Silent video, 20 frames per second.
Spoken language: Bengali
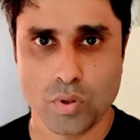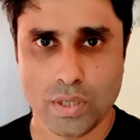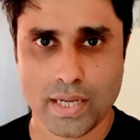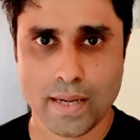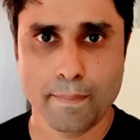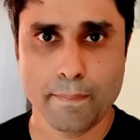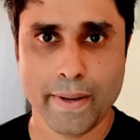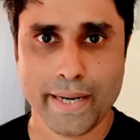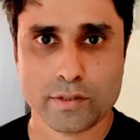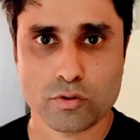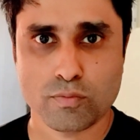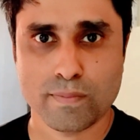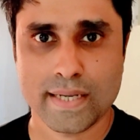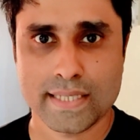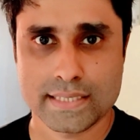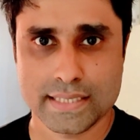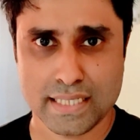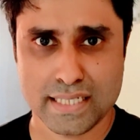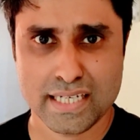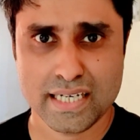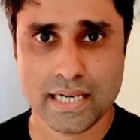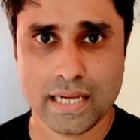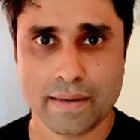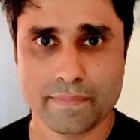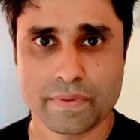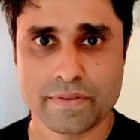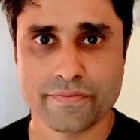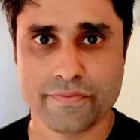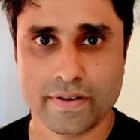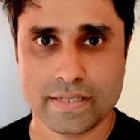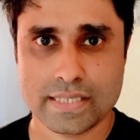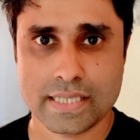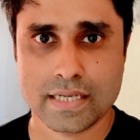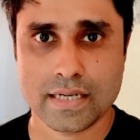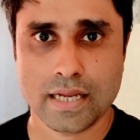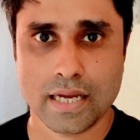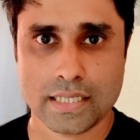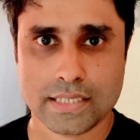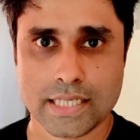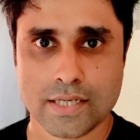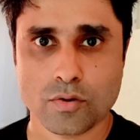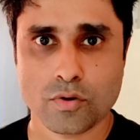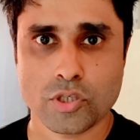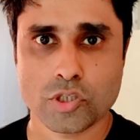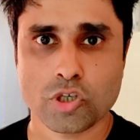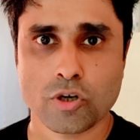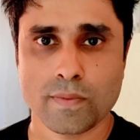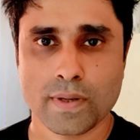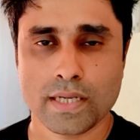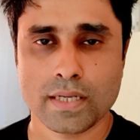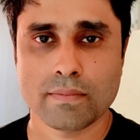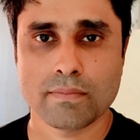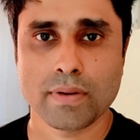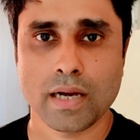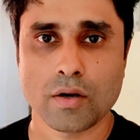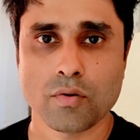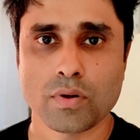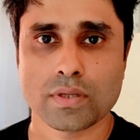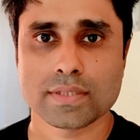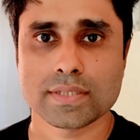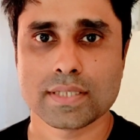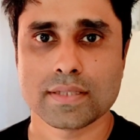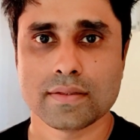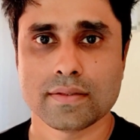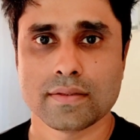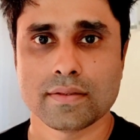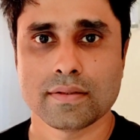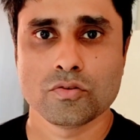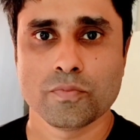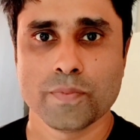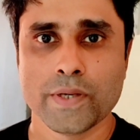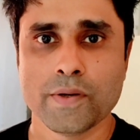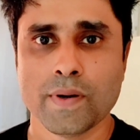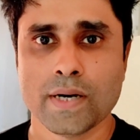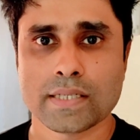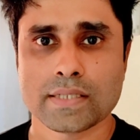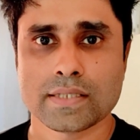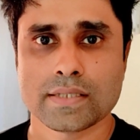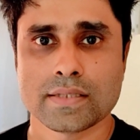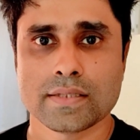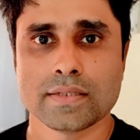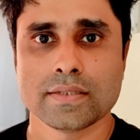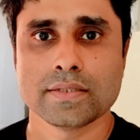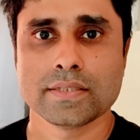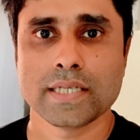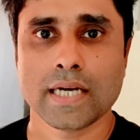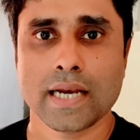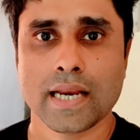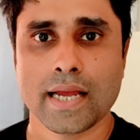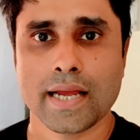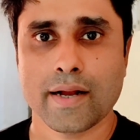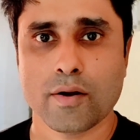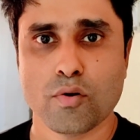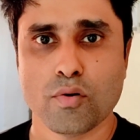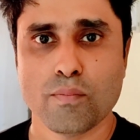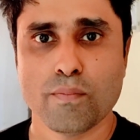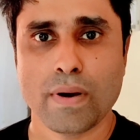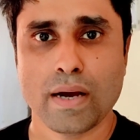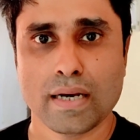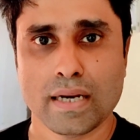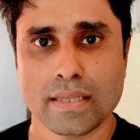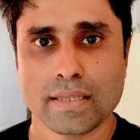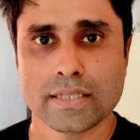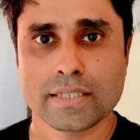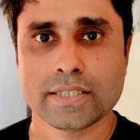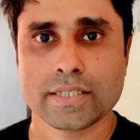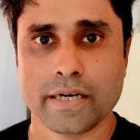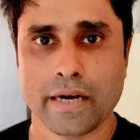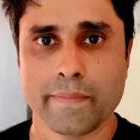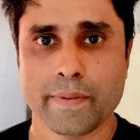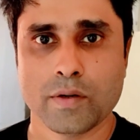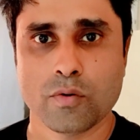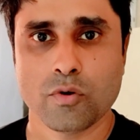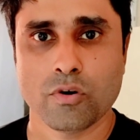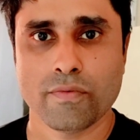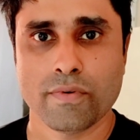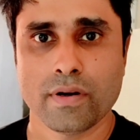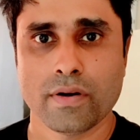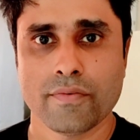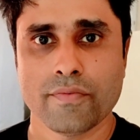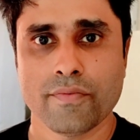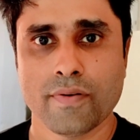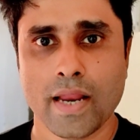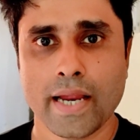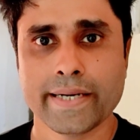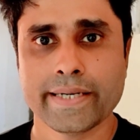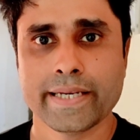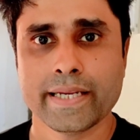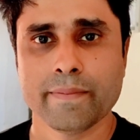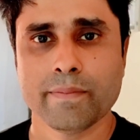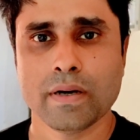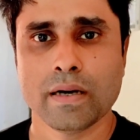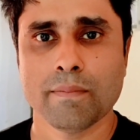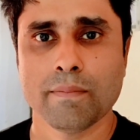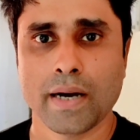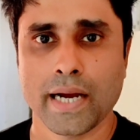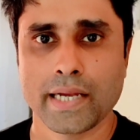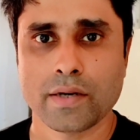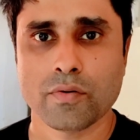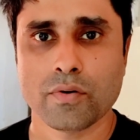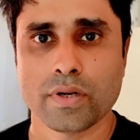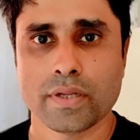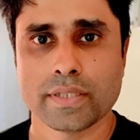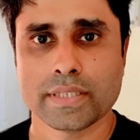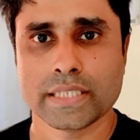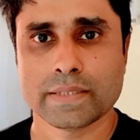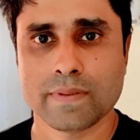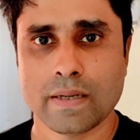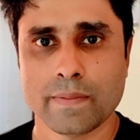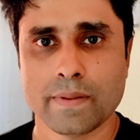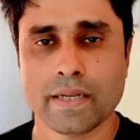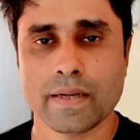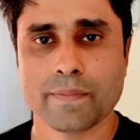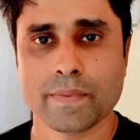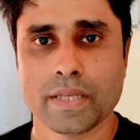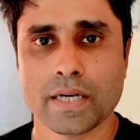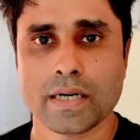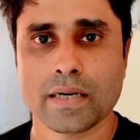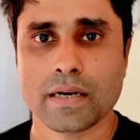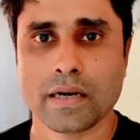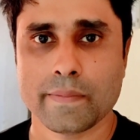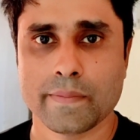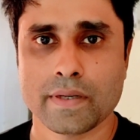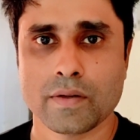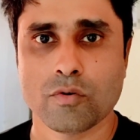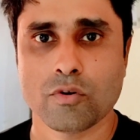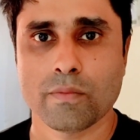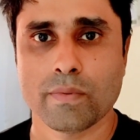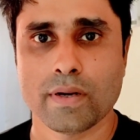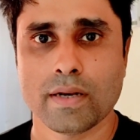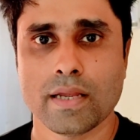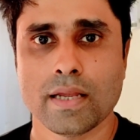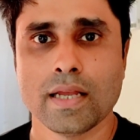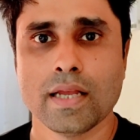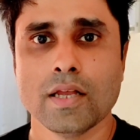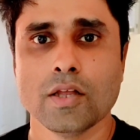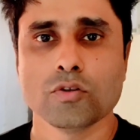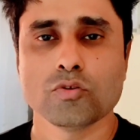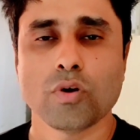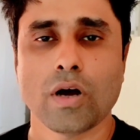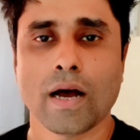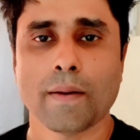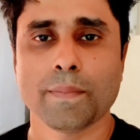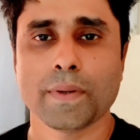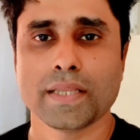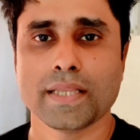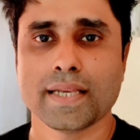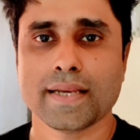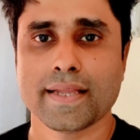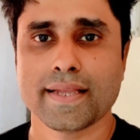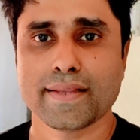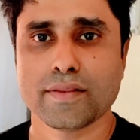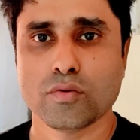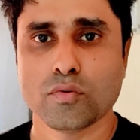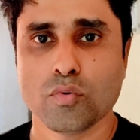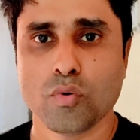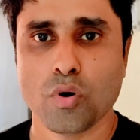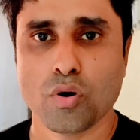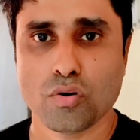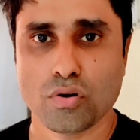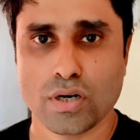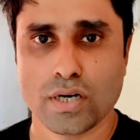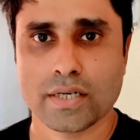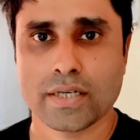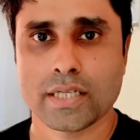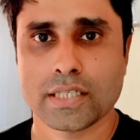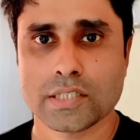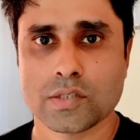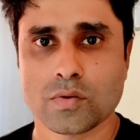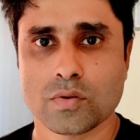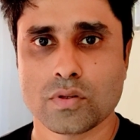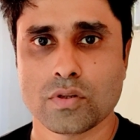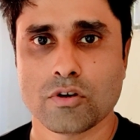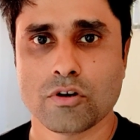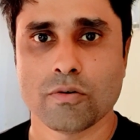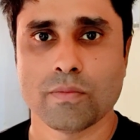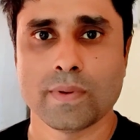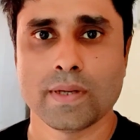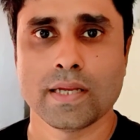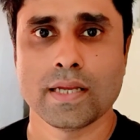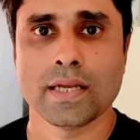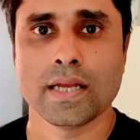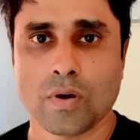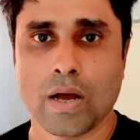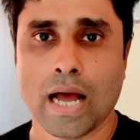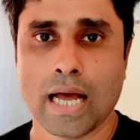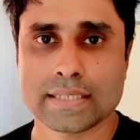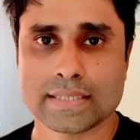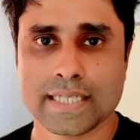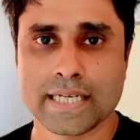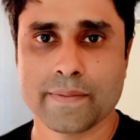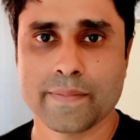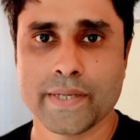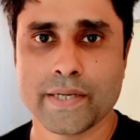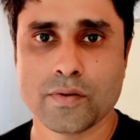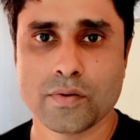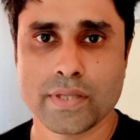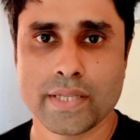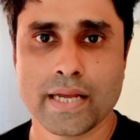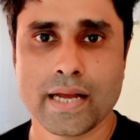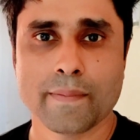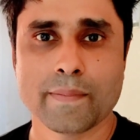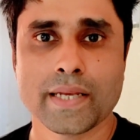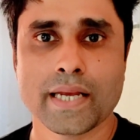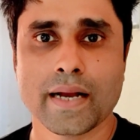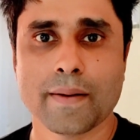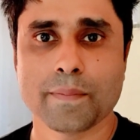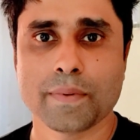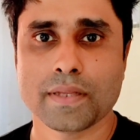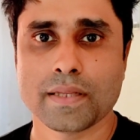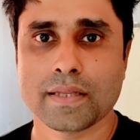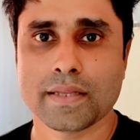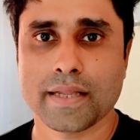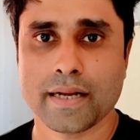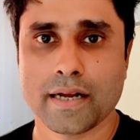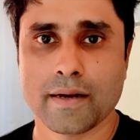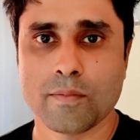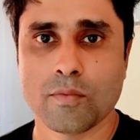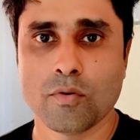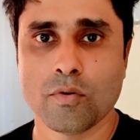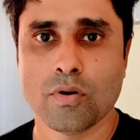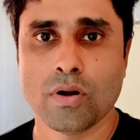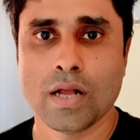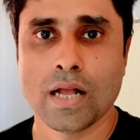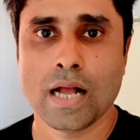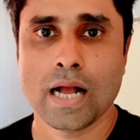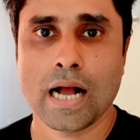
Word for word: ওয়েলকাম ব্যাক টু মাই চ্যানেল আমি ফ্যাসাল আশা করি সবাই ভালো আছেন তো ভিউয়ার্স যারা এখন বাংলাদেশ ট্রাভেল করবেন ফ্লাইটে বা বাই রোডে যেভাবেই আপনারা ট্রাভেল করবেন তো আপনাদের কিন্তু করোনা টেস্ট করতে হবে তো আজকের ভিডিওতে আমি আপনাদের দেখাবো